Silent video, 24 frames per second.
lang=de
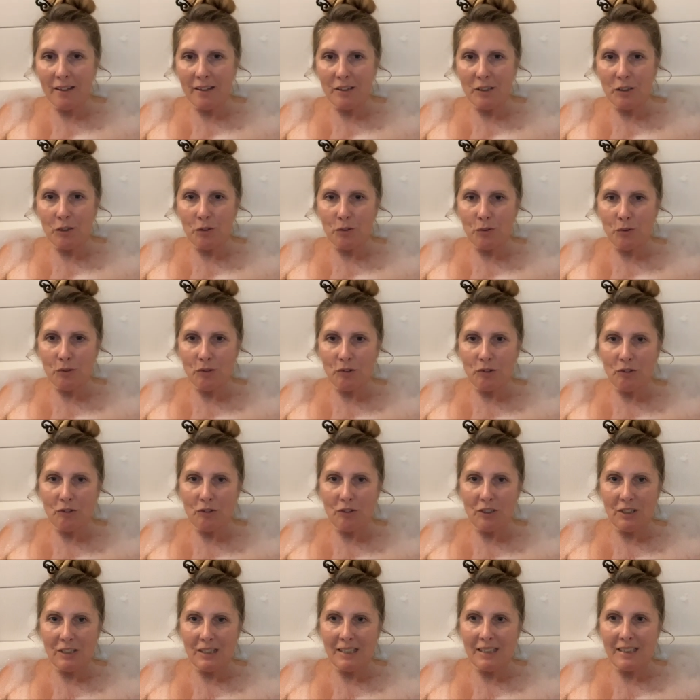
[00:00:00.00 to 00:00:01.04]
die
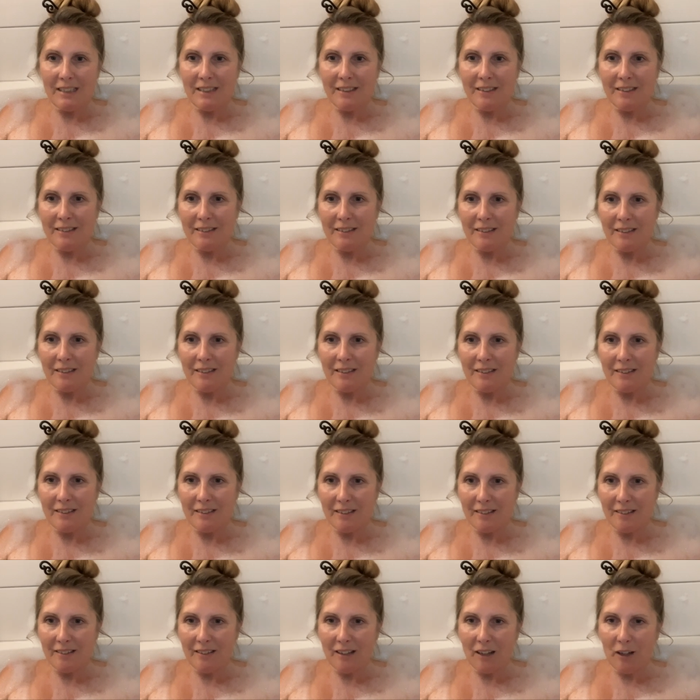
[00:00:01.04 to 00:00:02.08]
Schutzschicht,
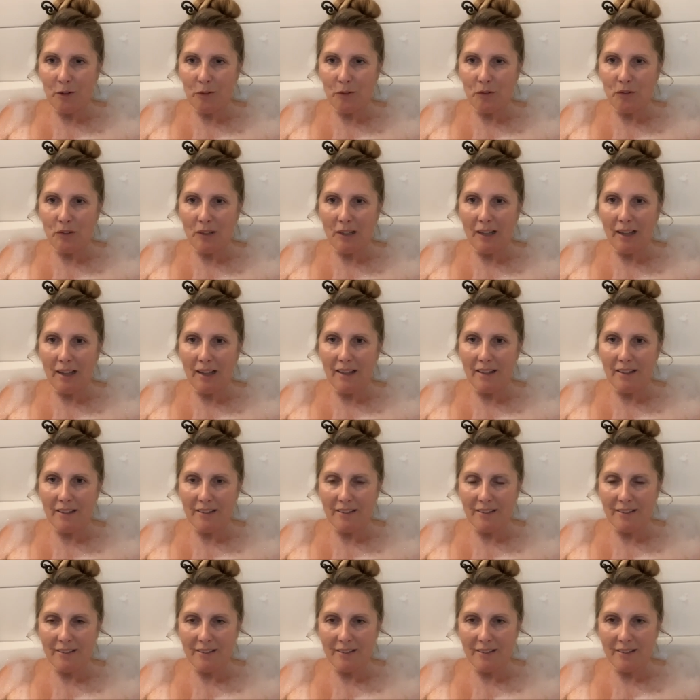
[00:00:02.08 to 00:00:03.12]
die sie
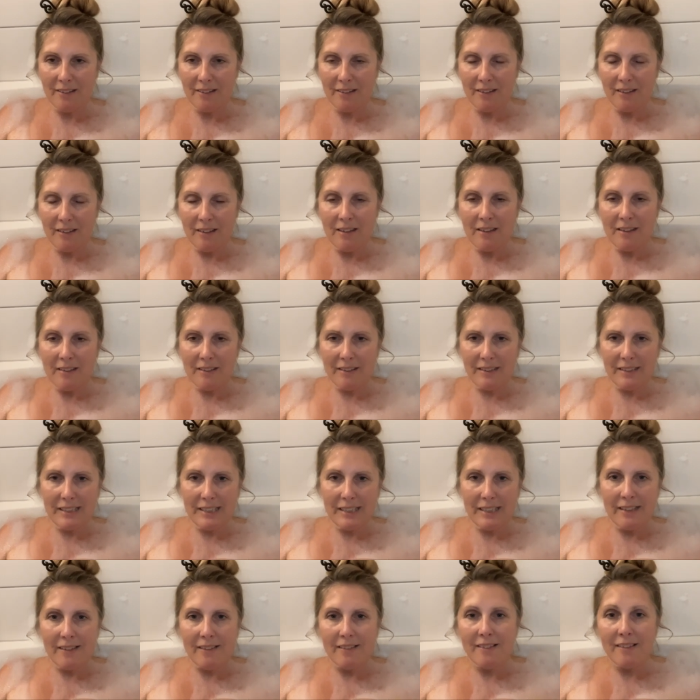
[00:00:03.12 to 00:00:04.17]
auskleidet, denn die
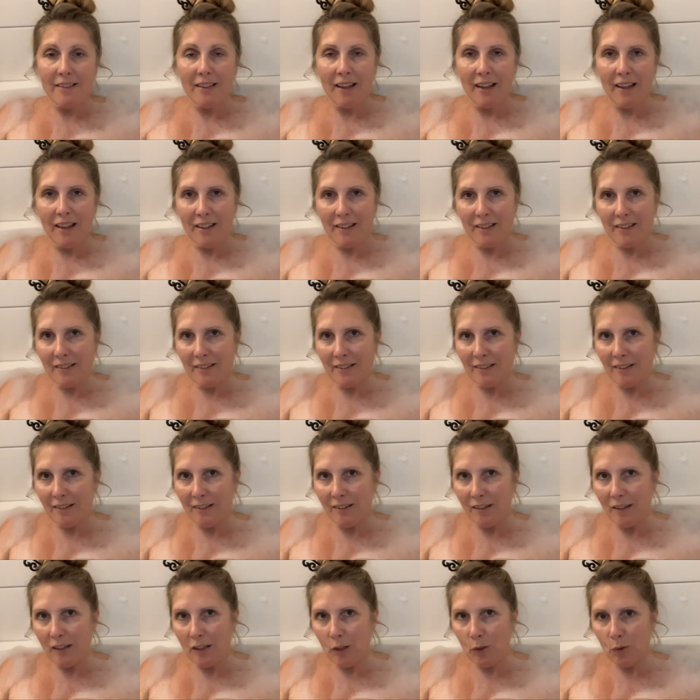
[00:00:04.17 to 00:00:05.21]
Kindheit
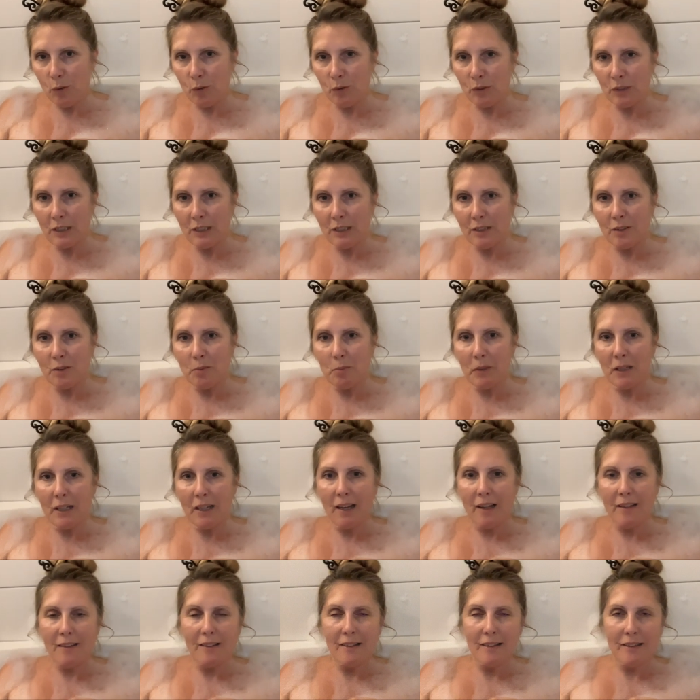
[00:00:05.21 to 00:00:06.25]
erodiert
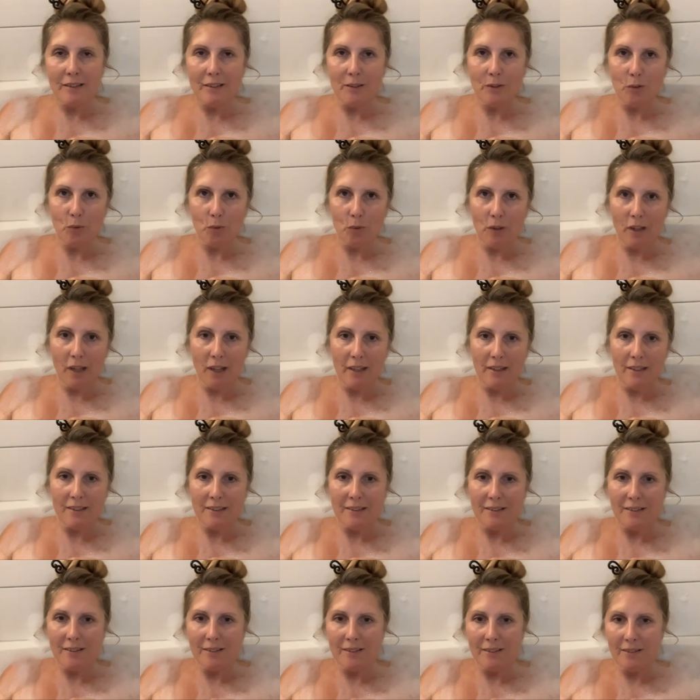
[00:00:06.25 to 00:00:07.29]
bekanntlich so
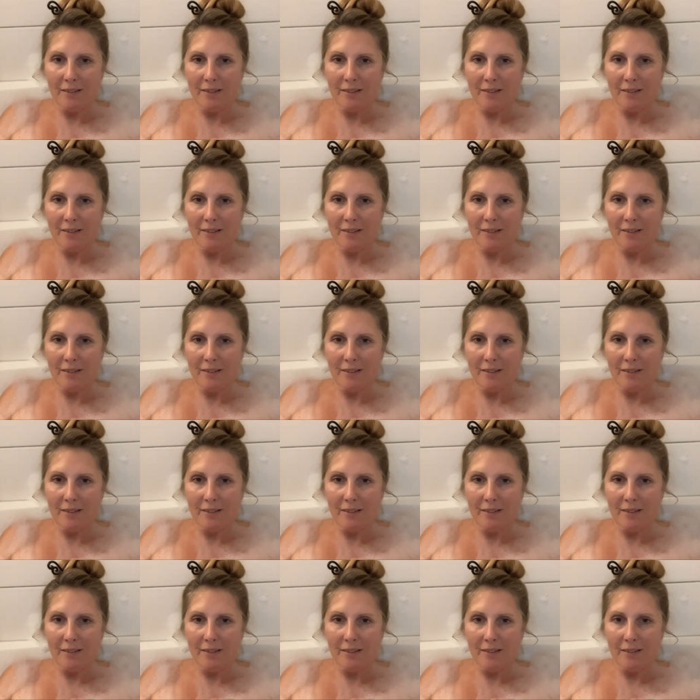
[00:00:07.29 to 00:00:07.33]
leicht